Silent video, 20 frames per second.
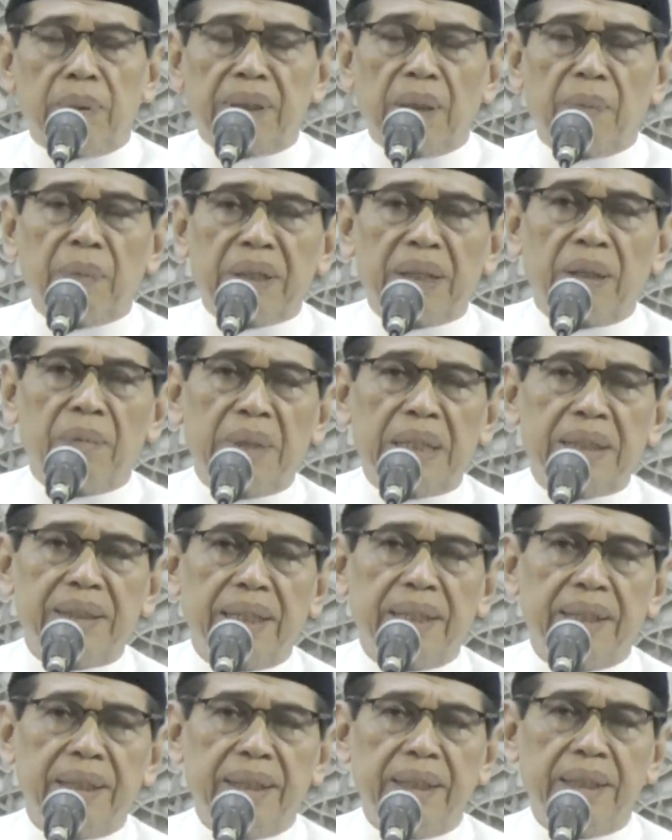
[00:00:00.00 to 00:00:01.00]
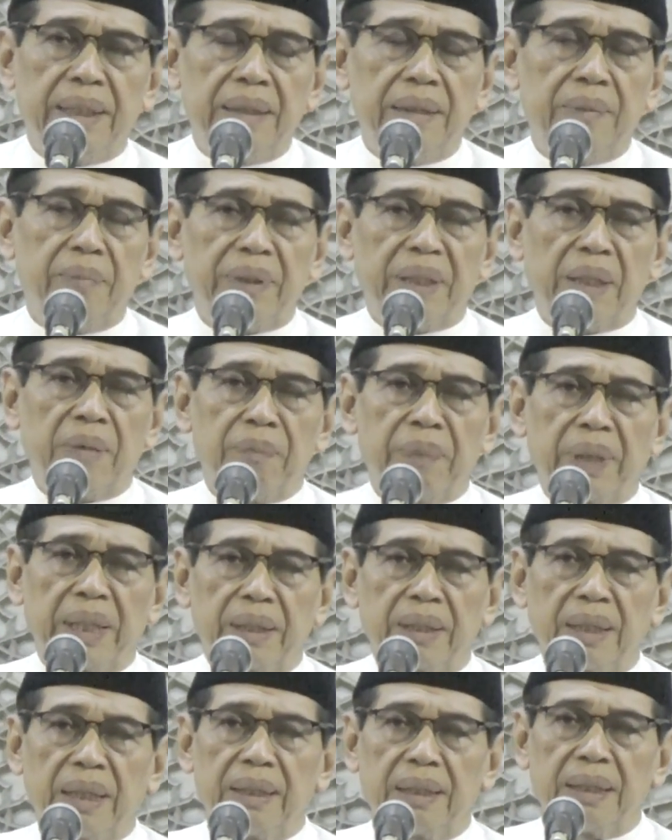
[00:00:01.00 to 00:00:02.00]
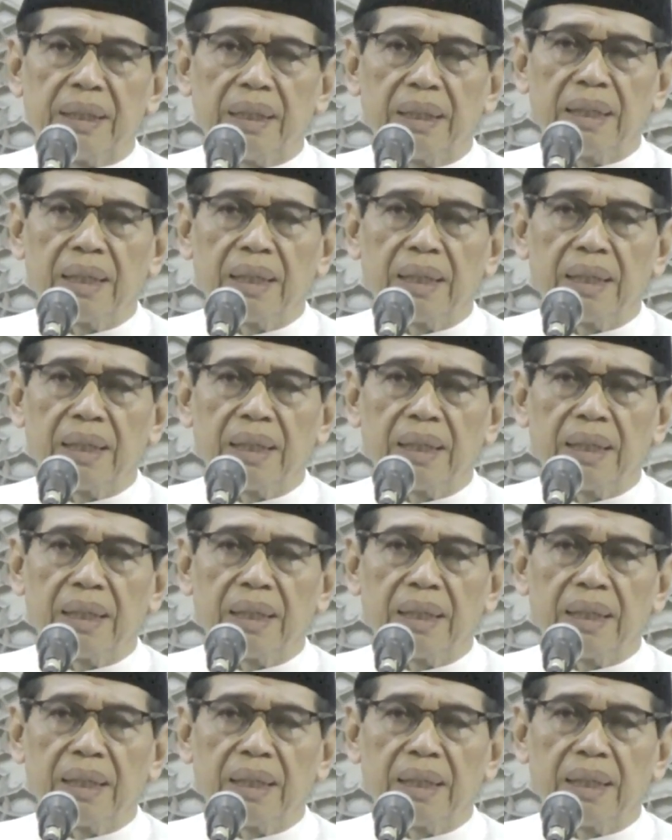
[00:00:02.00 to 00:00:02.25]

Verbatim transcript: Pertama-tama saya ingin menyampaikan